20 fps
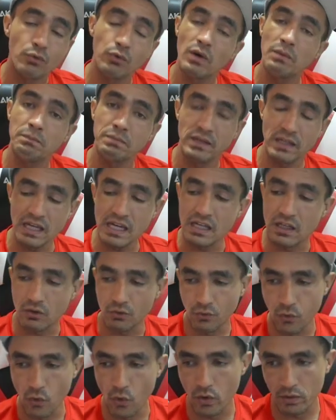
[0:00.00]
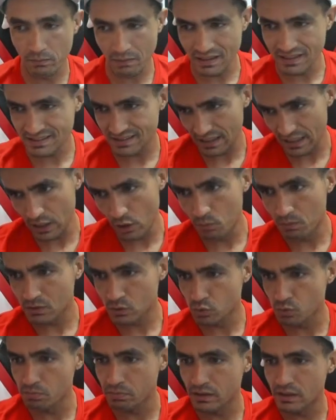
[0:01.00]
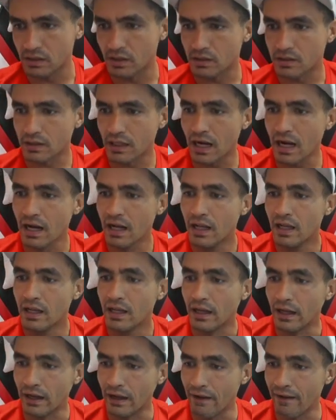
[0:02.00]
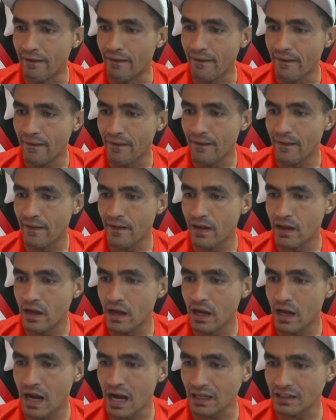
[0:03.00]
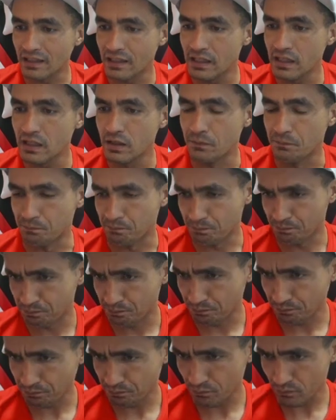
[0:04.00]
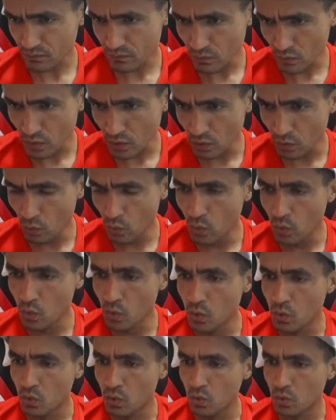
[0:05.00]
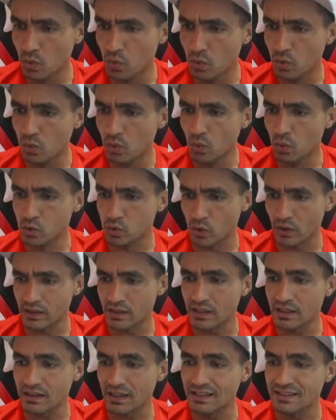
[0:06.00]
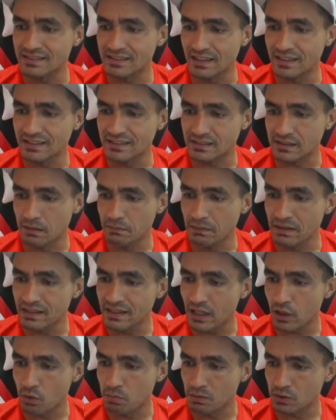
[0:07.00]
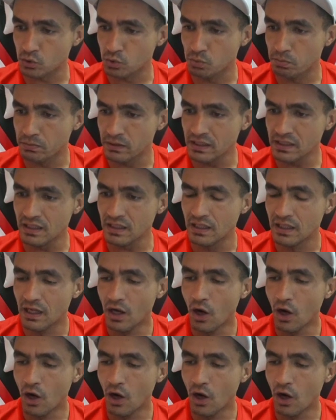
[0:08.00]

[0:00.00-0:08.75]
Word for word: Foi pequena? Foi, mas é uma subida, tá? É, aqui, o, os 86 também deram uma subida.